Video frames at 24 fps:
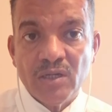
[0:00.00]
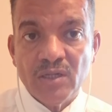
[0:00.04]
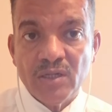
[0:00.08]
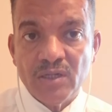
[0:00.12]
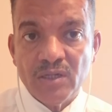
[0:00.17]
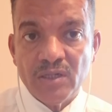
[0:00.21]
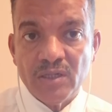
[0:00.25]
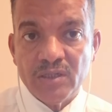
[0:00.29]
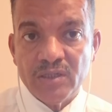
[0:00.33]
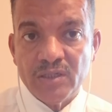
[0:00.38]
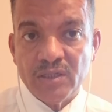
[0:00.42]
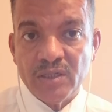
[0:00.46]

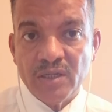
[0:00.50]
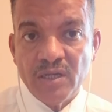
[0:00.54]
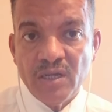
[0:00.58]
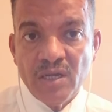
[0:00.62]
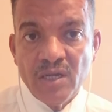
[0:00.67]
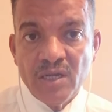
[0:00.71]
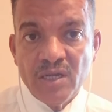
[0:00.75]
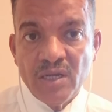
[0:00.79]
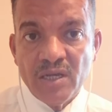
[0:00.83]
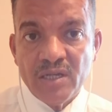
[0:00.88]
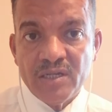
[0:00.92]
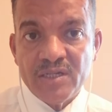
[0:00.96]
آه،
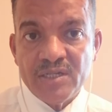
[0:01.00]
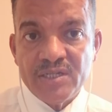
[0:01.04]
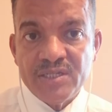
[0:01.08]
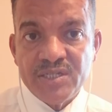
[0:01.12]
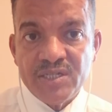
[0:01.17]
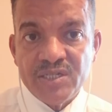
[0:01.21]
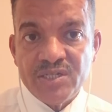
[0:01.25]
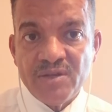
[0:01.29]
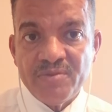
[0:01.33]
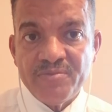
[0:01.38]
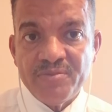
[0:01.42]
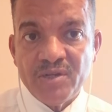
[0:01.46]

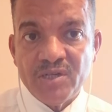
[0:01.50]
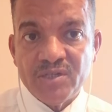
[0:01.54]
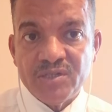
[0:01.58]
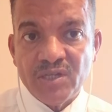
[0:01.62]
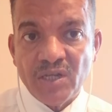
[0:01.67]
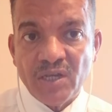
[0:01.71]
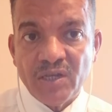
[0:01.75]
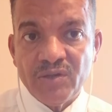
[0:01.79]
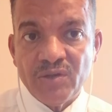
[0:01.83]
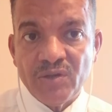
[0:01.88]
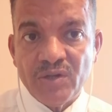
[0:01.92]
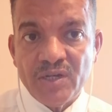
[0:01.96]
الاستجابة
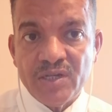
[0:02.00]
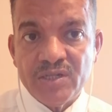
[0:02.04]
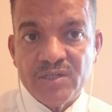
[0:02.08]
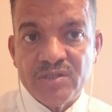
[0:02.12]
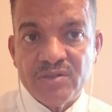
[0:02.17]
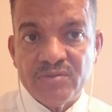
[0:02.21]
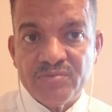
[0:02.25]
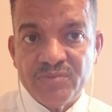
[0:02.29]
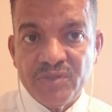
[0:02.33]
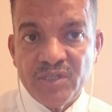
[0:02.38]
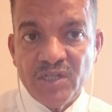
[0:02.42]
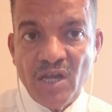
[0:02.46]

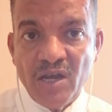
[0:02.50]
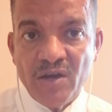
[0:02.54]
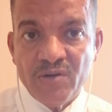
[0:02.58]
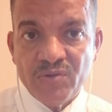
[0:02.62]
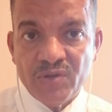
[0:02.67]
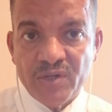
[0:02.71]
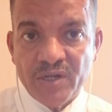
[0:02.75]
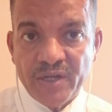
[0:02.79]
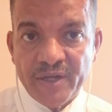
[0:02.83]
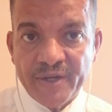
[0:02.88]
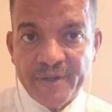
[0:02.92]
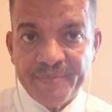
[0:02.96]
للتغيرات من
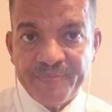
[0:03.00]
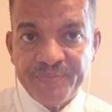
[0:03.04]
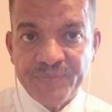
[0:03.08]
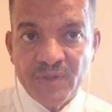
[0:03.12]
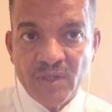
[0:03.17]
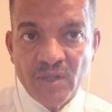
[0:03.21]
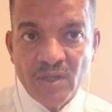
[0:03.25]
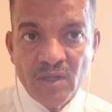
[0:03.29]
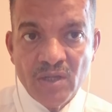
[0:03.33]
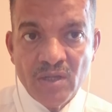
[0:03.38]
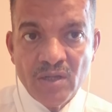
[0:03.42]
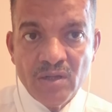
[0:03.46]
حولها
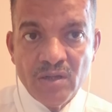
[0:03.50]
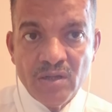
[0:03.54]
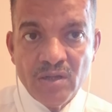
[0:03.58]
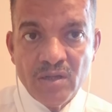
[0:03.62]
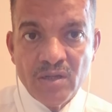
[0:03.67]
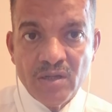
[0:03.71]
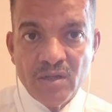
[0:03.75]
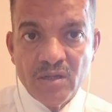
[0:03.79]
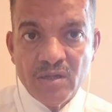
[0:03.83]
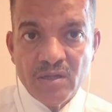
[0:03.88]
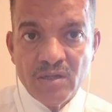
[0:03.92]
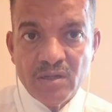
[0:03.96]

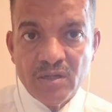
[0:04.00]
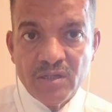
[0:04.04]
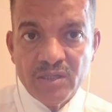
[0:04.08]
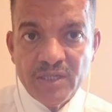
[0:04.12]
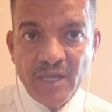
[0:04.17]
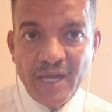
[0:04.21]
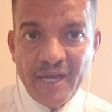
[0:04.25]
آه،